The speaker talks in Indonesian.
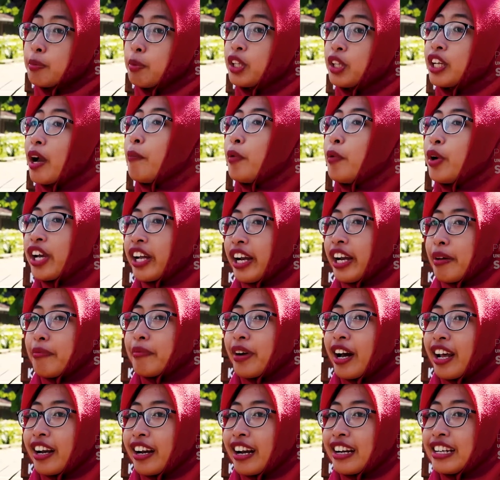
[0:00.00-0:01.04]
Disebut
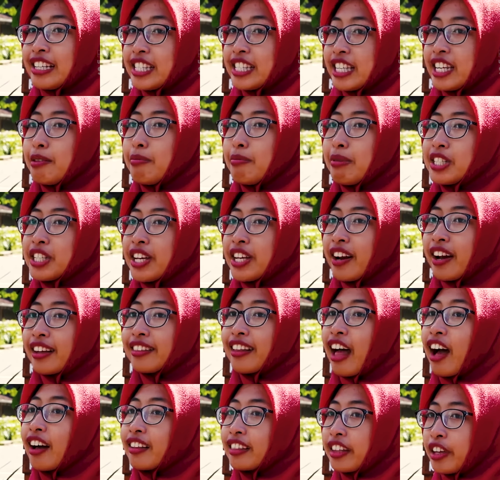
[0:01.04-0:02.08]
Kampung Iklim karena di sini
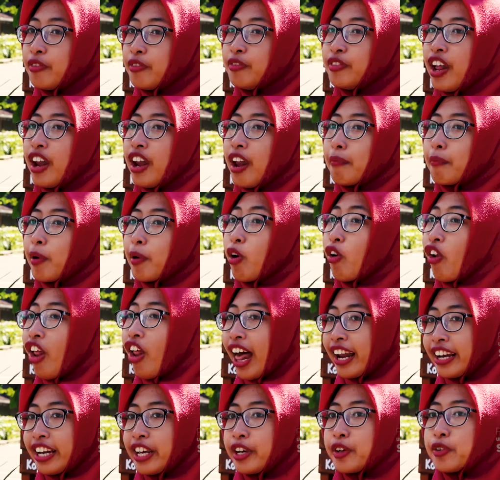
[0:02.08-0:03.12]
masyarakat aktif dalam
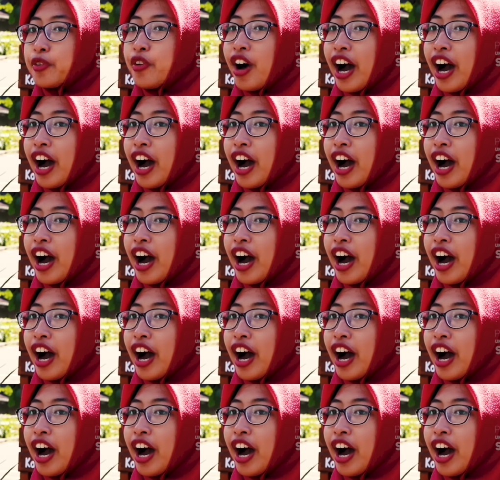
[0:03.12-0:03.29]
pengelolaan